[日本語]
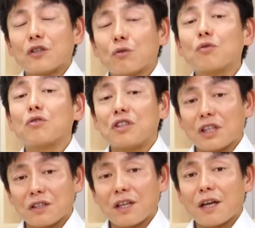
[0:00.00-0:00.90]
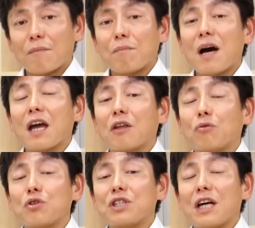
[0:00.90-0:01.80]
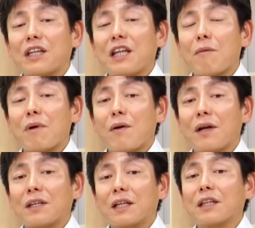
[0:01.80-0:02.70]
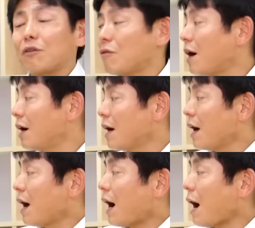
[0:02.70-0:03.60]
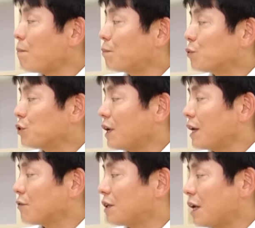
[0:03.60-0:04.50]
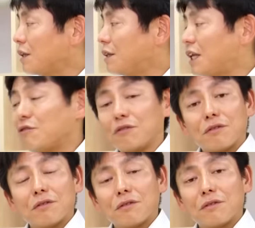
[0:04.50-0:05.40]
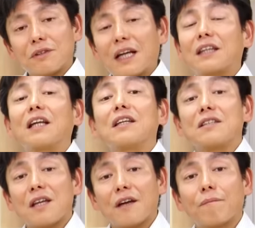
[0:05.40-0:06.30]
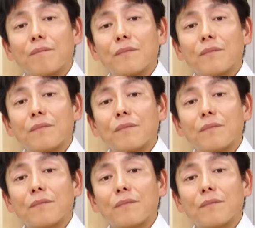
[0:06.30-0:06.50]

その時にですね、マーケットシェアでナンバーワンだったのはアップルではなくてデルだったんですね。